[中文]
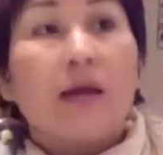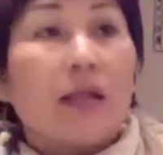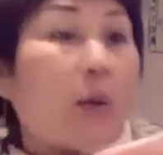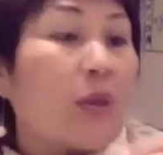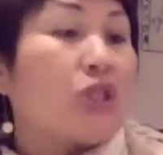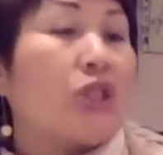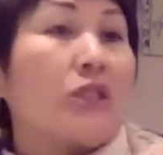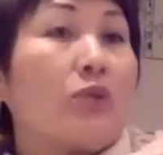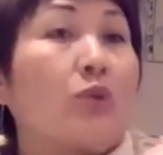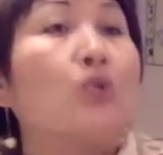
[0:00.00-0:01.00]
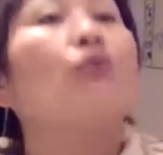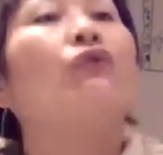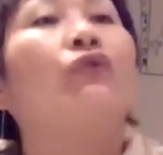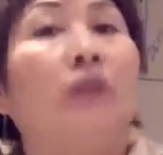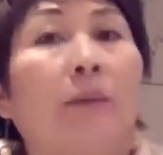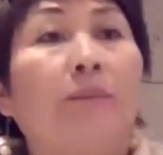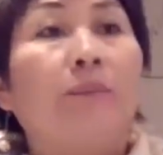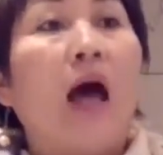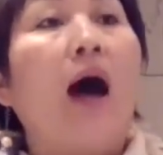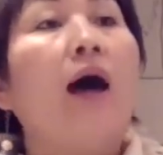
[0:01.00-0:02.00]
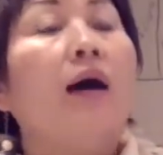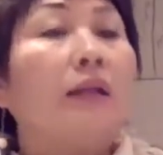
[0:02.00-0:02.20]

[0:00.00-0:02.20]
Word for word: 他会自己去修复的好，